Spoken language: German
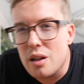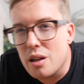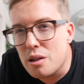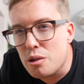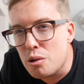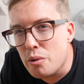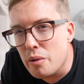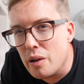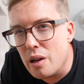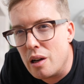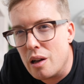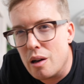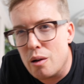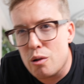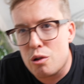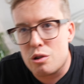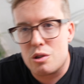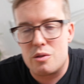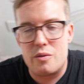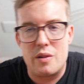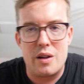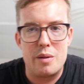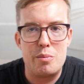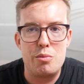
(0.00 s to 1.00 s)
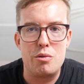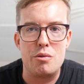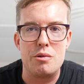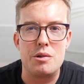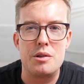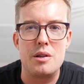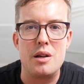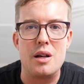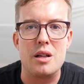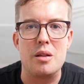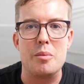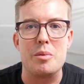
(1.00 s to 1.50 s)
aktuell, auch
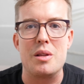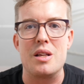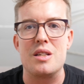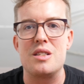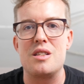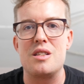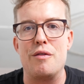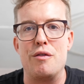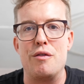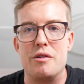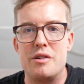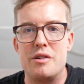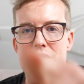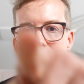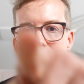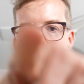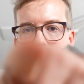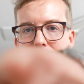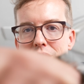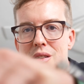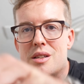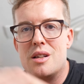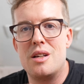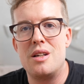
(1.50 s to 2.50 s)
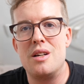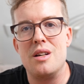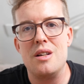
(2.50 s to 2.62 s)
2.8. Das davon ist das